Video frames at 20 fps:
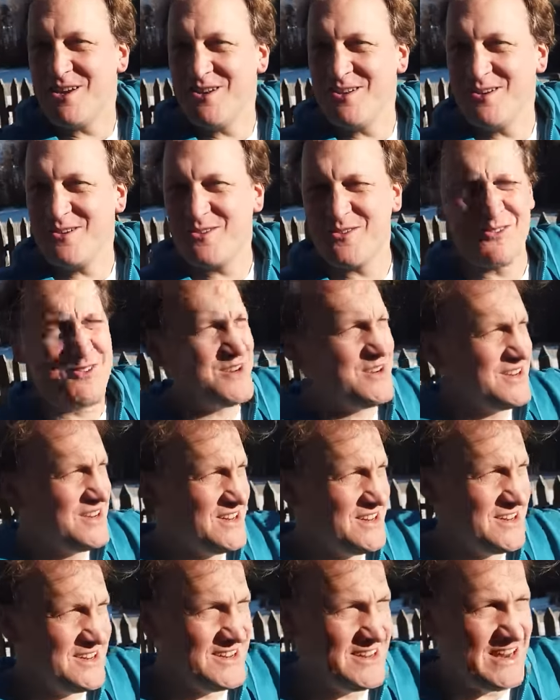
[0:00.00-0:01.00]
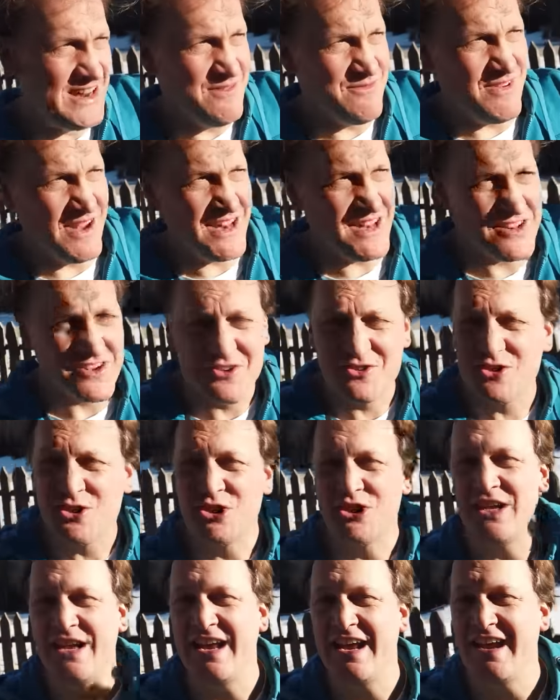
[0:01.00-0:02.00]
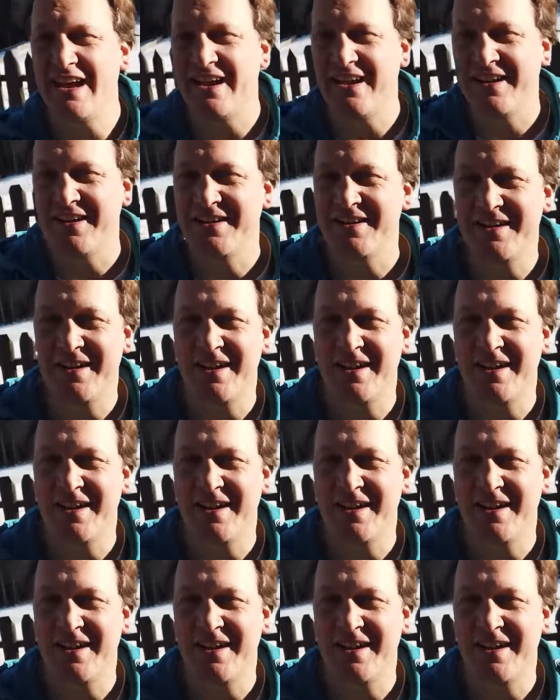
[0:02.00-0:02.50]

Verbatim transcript: Hintergrund, dem Wetter, Schnee,